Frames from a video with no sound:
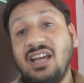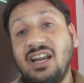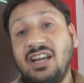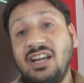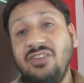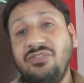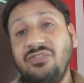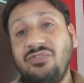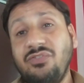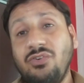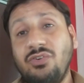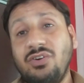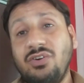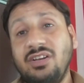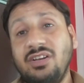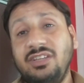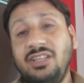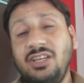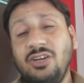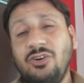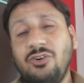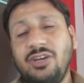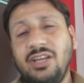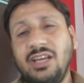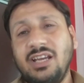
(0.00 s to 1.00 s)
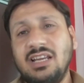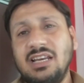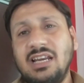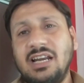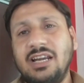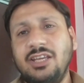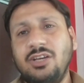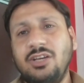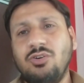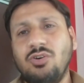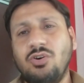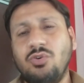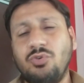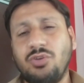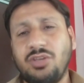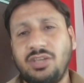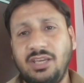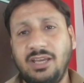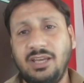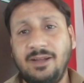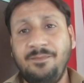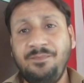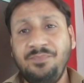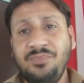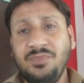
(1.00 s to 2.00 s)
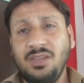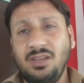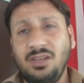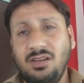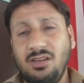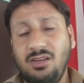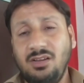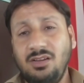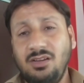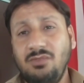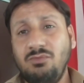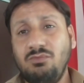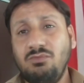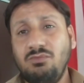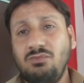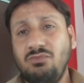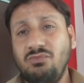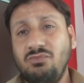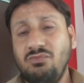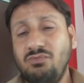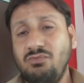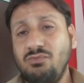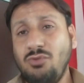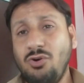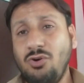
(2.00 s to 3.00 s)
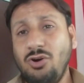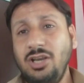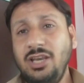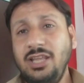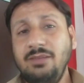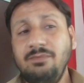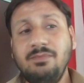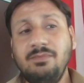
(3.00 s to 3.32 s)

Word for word: थर्टी फोर रन दिए और एक खिलाड़ी को आउट किया बॉलिंग